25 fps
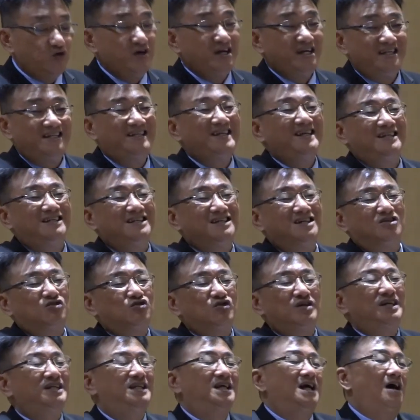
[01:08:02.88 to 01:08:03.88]
规定的
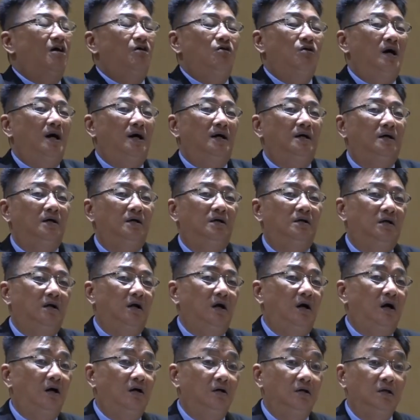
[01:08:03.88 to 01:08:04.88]
规条啊，
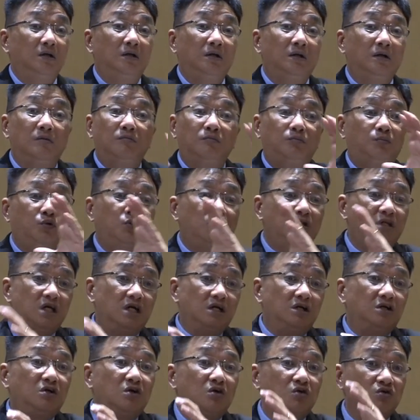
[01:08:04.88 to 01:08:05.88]
啊，不
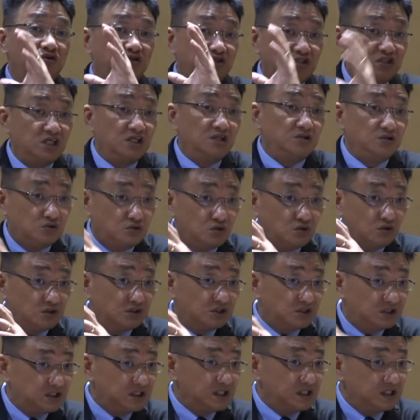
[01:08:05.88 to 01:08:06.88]
能够胜过
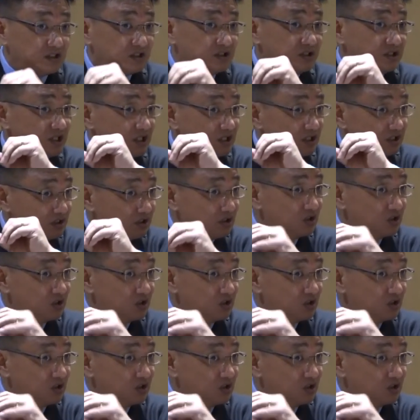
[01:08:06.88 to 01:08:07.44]
这一些